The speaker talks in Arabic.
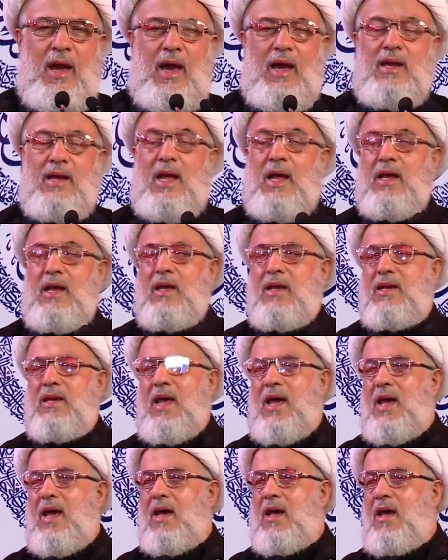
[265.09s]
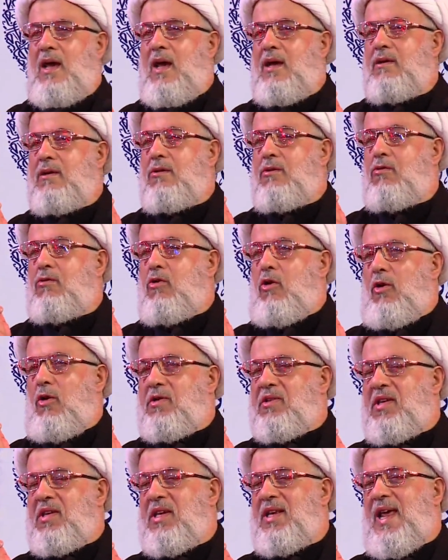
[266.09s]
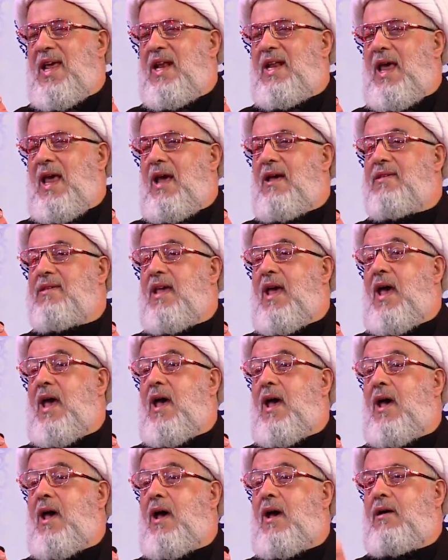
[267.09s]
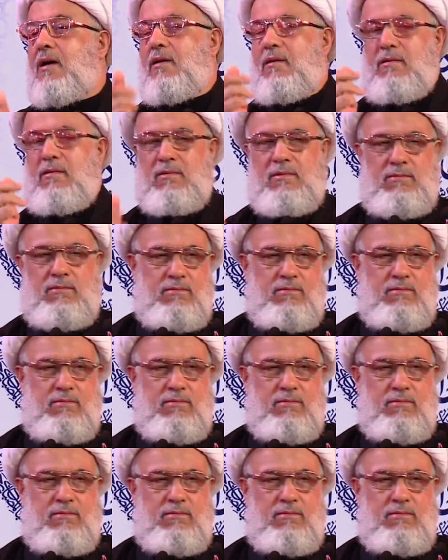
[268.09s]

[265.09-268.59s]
علينا أن نحسن العزاء